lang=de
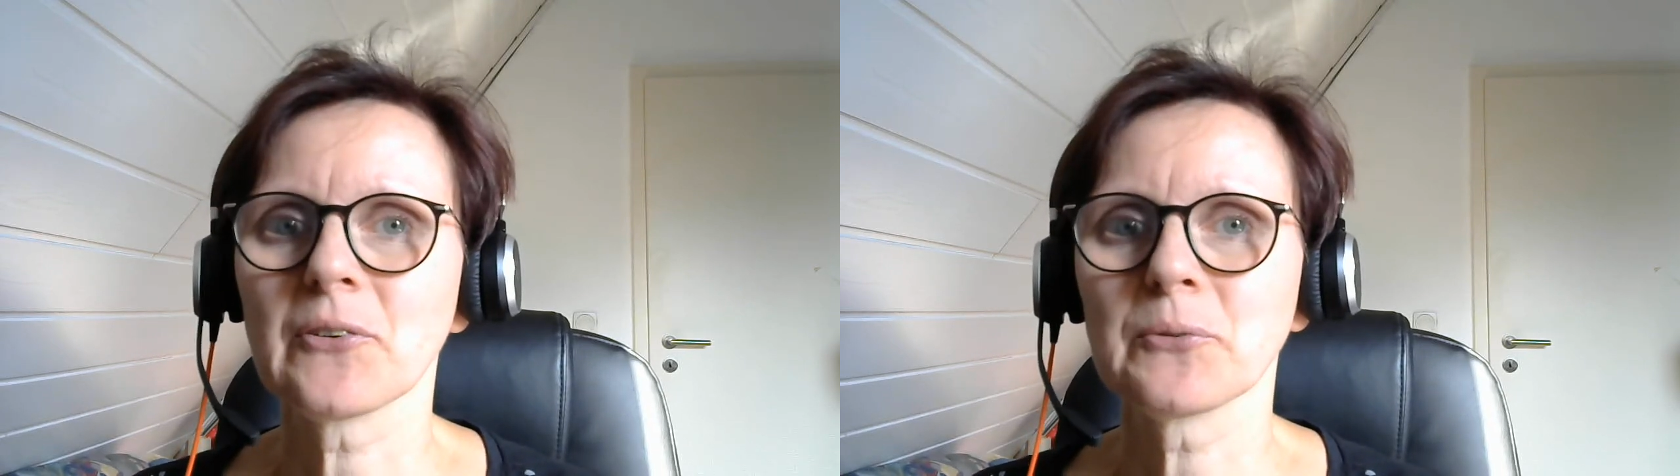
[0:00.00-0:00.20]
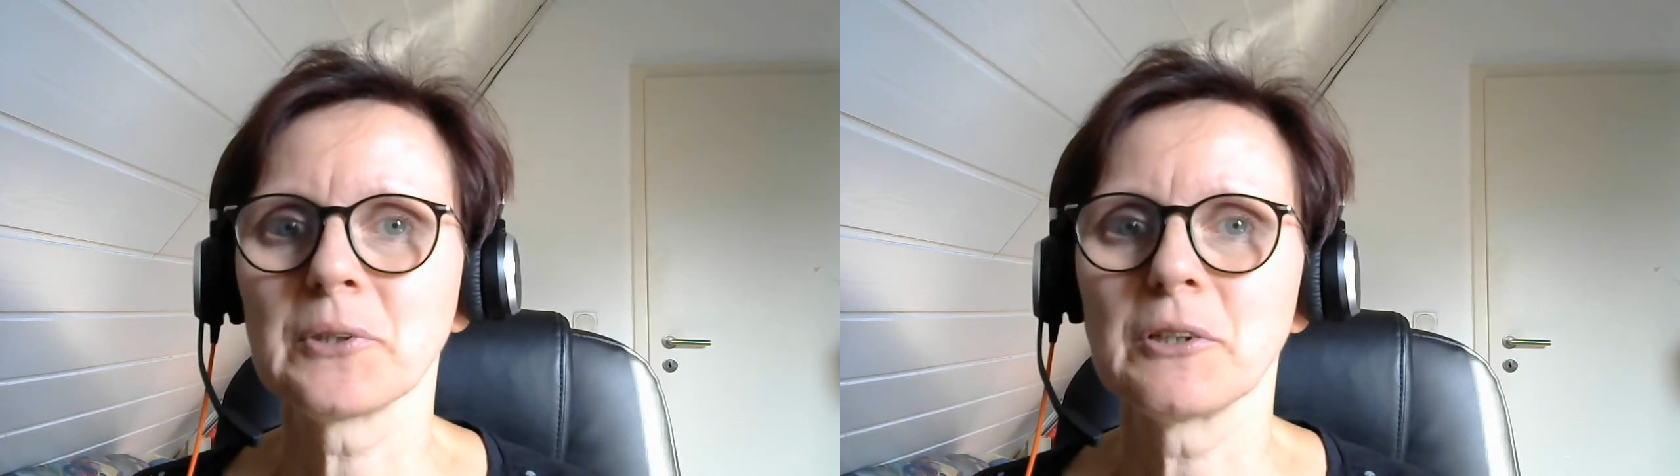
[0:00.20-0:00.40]

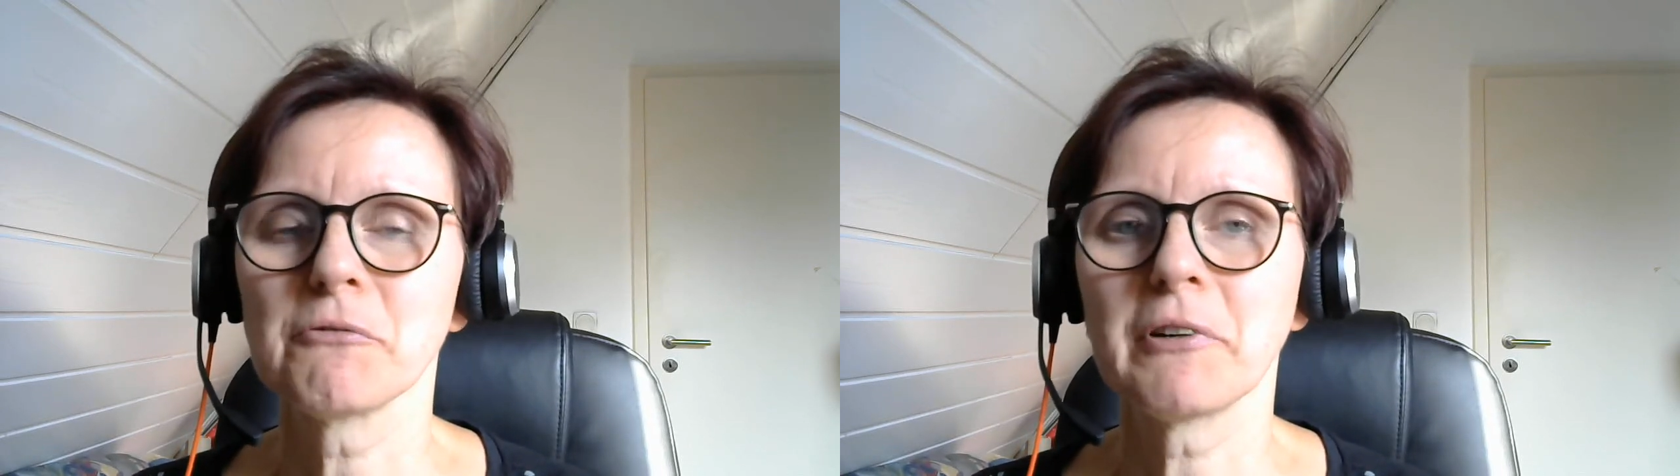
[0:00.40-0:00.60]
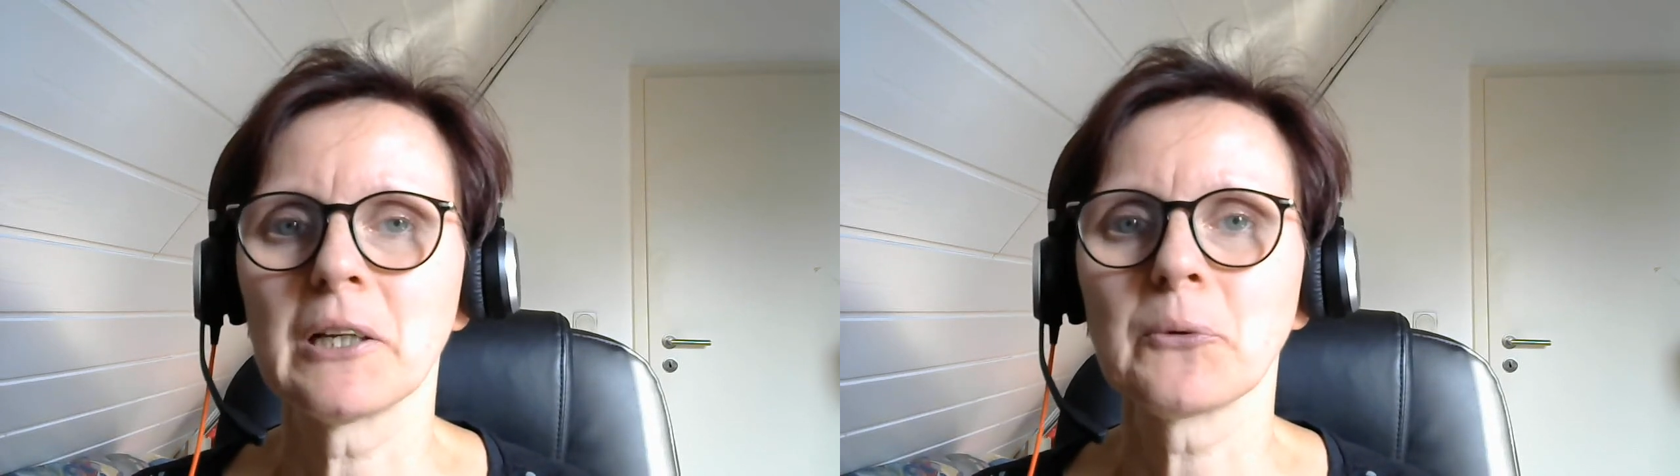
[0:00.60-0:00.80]
zur
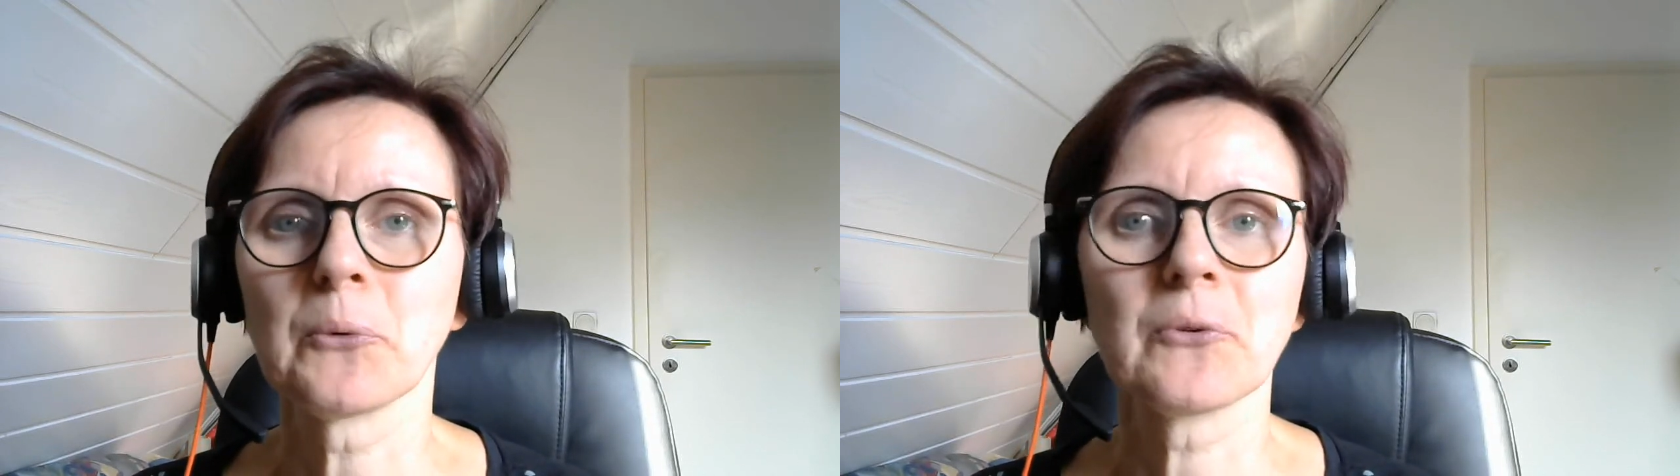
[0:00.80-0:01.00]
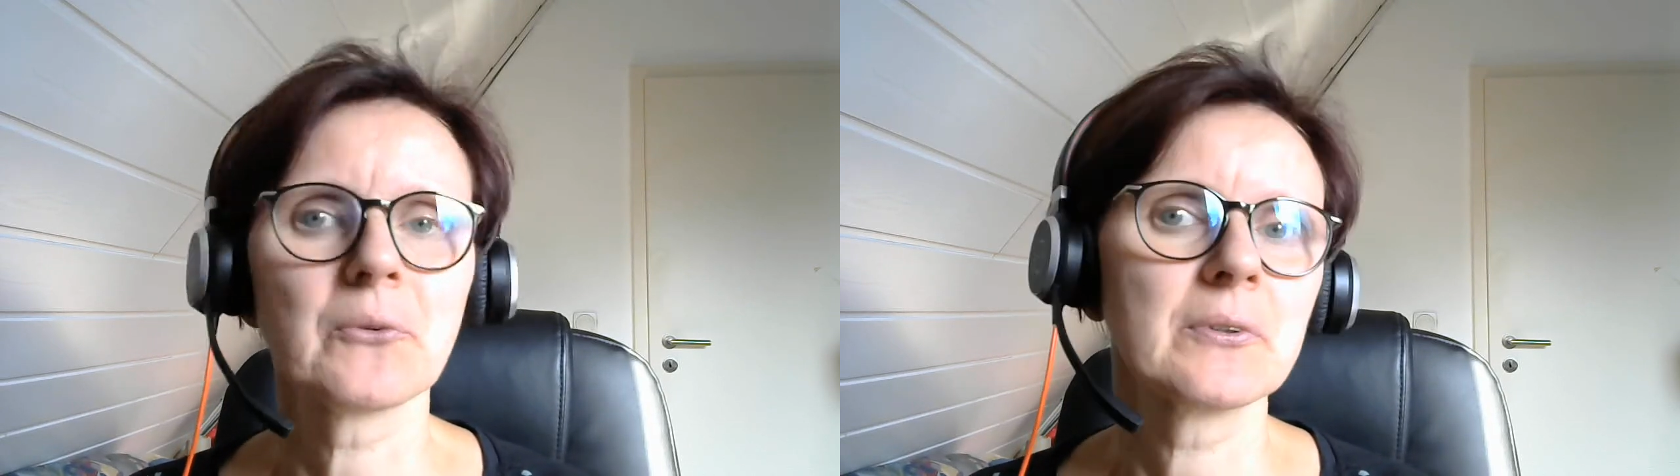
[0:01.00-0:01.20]

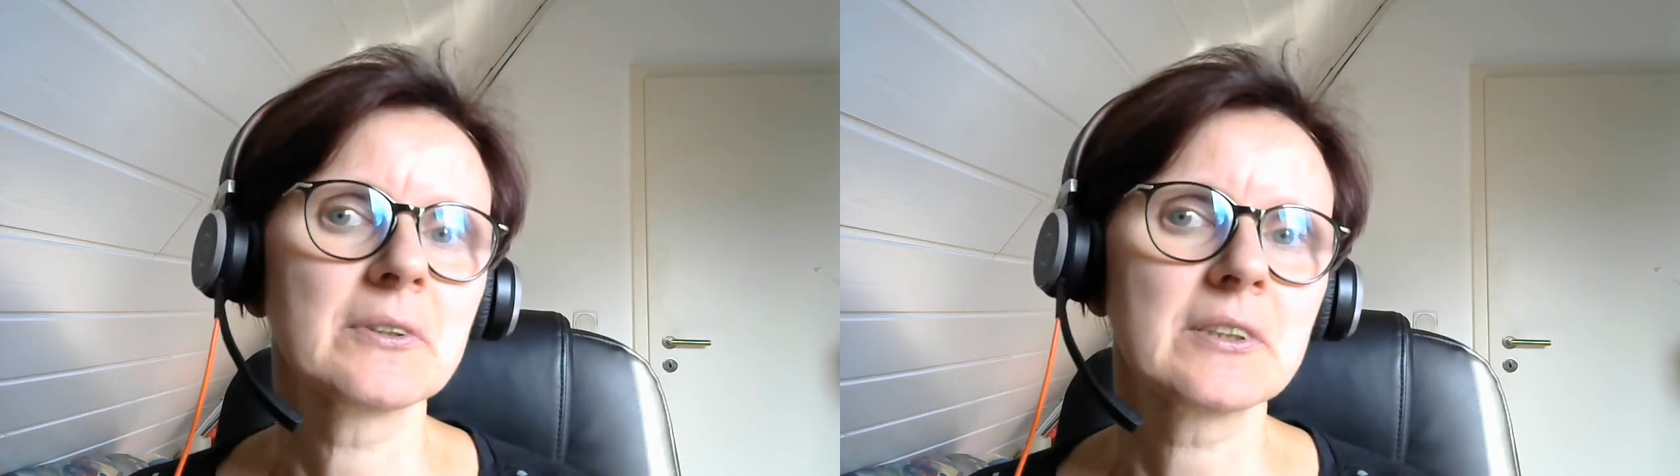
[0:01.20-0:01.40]
Verlosung